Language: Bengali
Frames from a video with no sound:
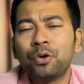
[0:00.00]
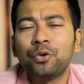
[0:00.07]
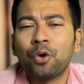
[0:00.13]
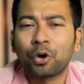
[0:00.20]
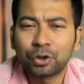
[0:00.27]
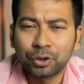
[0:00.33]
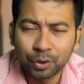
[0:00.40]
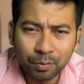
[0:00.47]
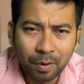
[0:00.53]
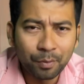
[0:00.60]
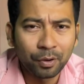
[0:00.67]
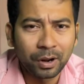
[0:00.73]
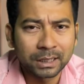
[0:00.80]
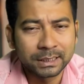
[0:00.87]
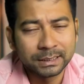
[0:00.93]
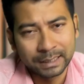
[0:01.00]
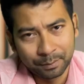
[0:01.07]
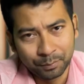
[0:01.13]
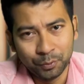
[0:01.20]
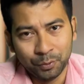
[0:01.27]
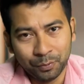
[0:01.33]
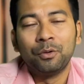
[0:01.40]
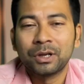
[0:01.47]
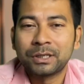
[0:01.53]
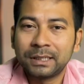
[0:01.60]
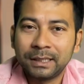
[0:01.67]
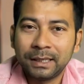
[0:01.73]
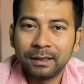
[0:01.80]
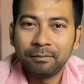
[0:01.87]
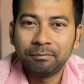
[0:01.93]
যখন ডক্টর বাবুর কাছে যাব ওনার
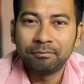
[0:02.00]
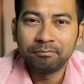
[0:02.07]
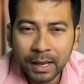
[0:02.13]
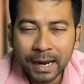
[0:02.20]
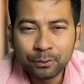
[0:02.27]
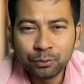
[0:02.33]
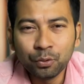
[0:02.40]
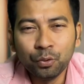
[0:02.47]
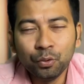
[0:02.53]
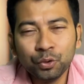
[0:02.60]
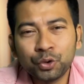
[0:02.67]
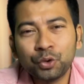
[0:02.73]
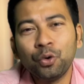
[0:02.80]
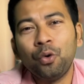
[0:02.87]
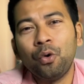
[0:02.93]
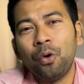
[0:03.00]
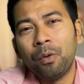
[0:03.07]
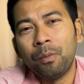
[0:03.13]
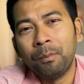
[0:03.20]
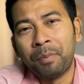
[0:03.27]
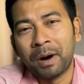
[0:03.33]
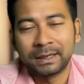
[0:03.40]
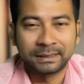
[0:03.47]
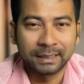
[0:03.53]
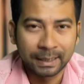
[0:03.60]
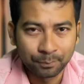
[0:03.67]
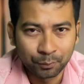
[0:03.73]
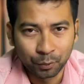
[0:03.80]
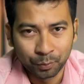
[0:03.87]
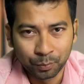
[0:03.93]
সাথে একটু উষ্ণ
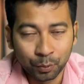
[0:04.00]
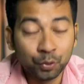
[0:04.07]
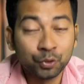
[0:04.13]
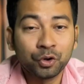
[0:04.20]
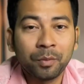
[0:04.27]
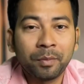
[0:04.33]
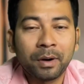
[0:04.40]
বার্তালাপ করব উষ্ণ